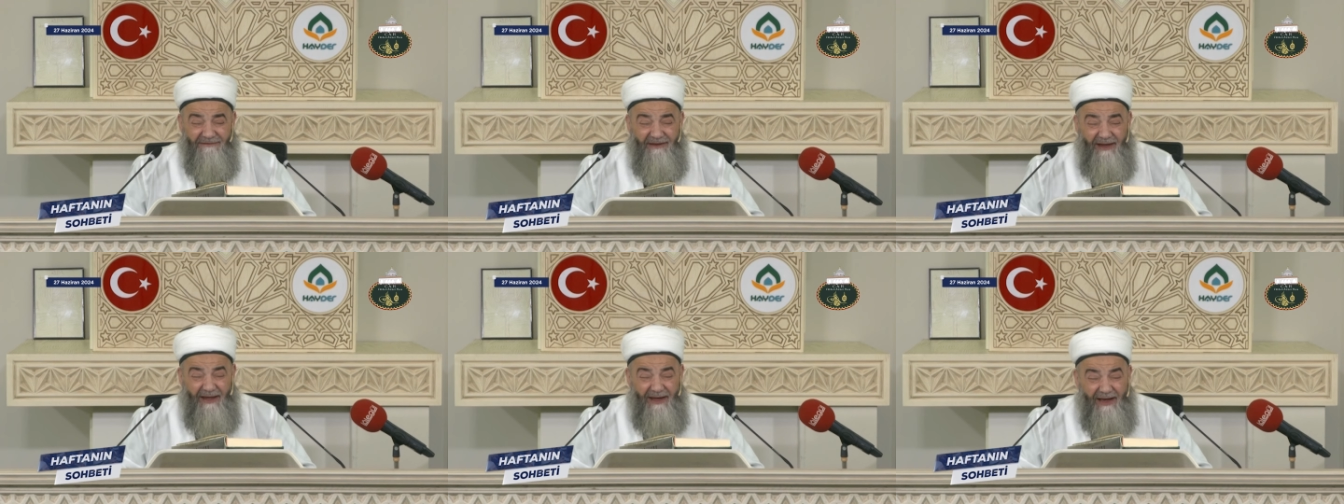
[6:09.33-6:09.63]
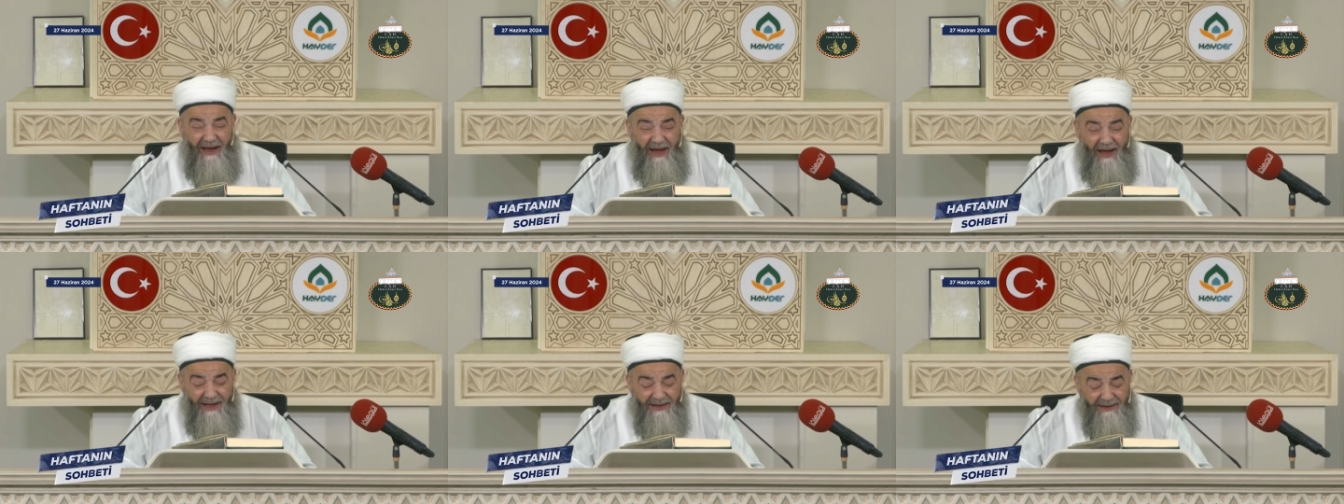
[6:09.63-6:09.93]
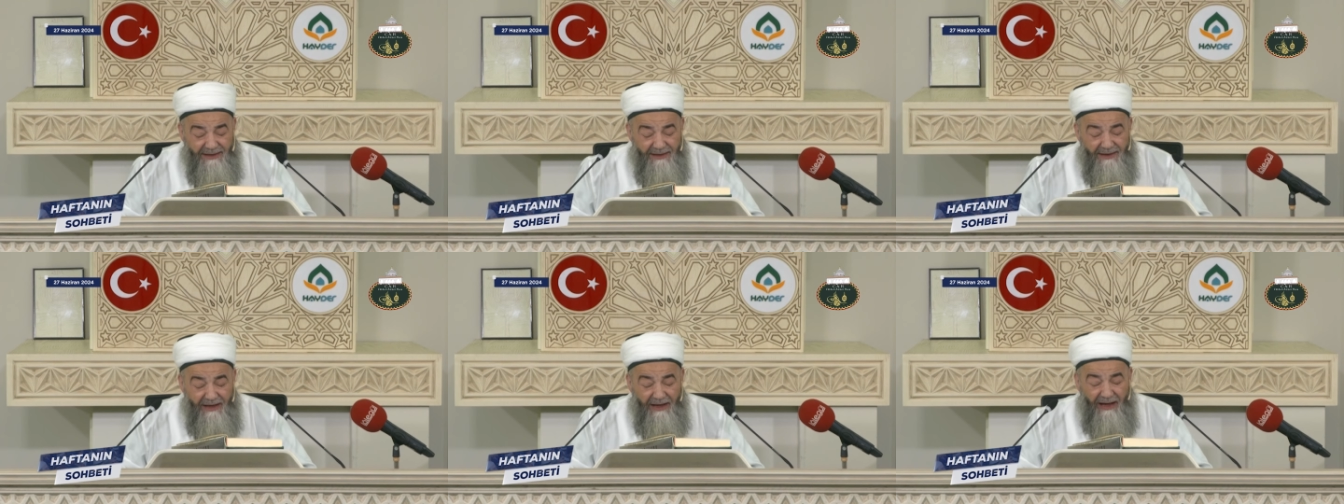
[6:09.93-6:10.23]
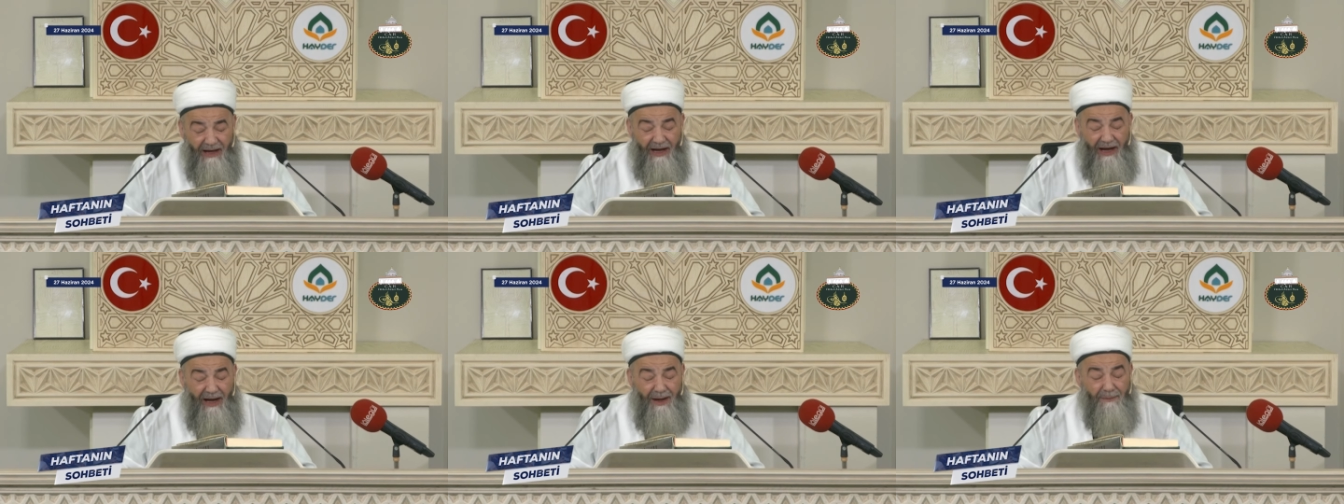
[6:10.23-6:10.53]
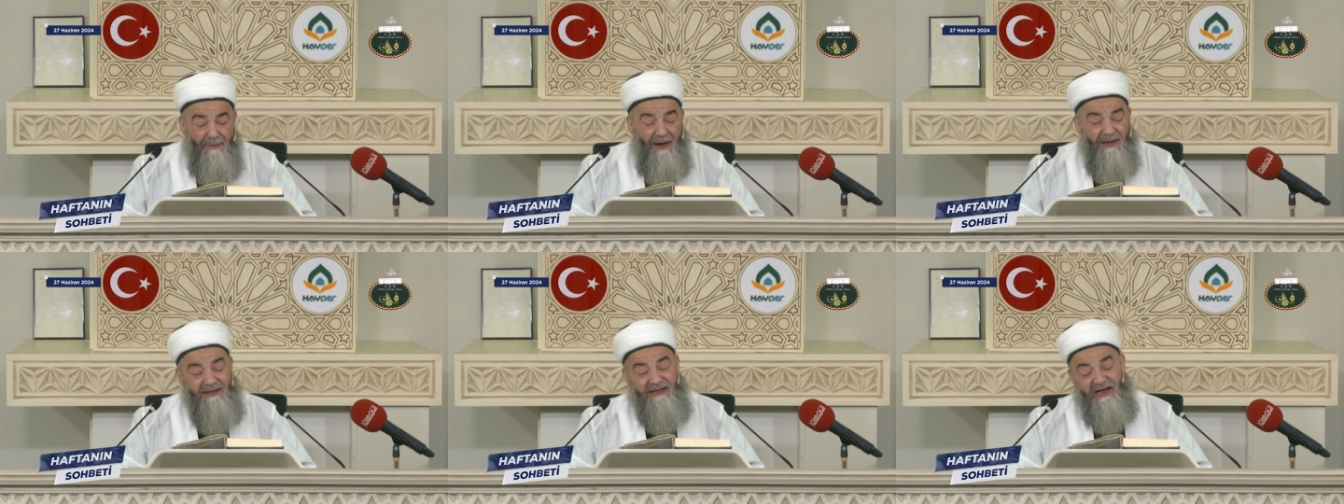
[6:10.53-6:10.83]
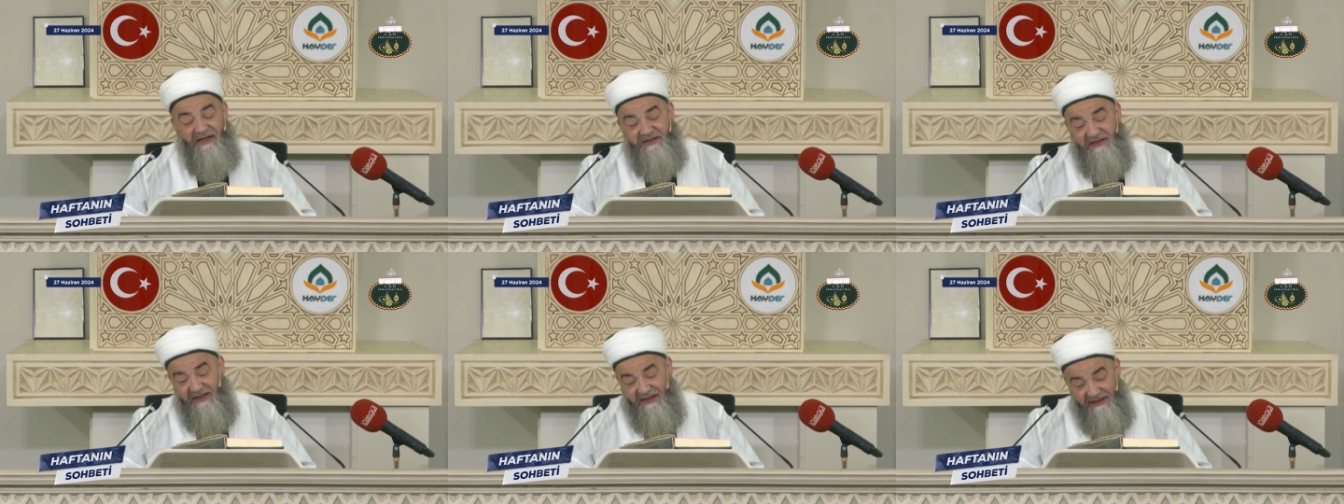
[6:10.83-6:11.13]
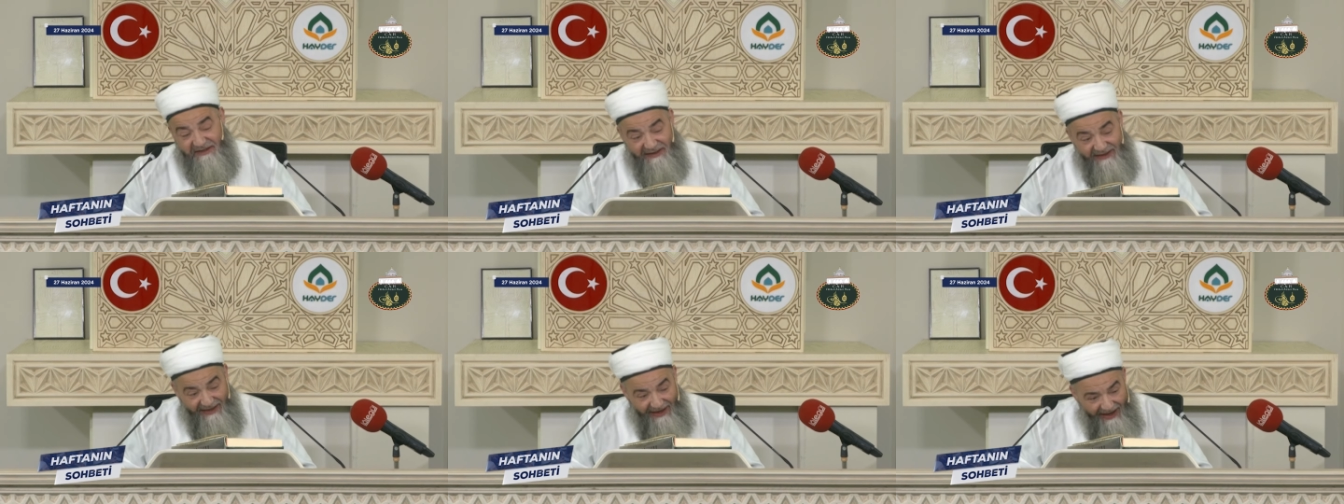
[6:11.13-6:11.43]
veren ama
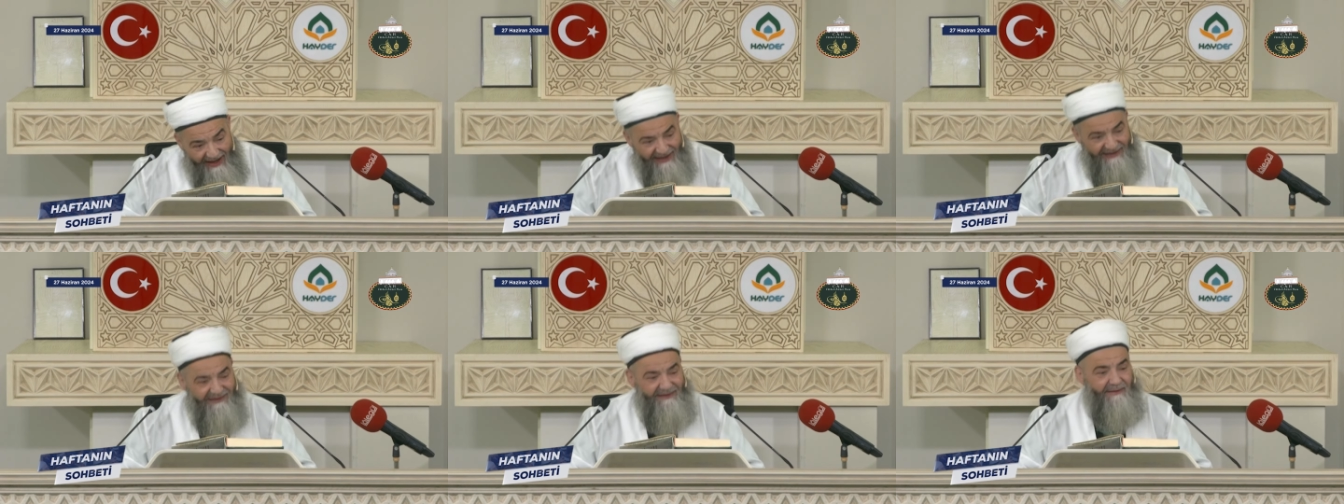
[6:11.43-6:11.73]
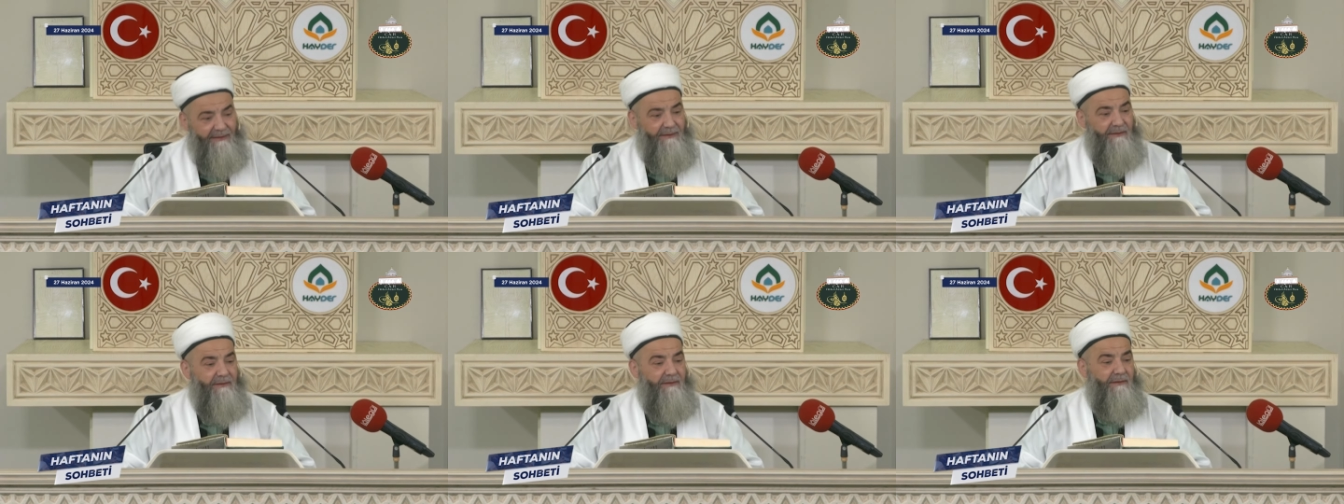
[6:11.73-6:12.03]
geciktiren.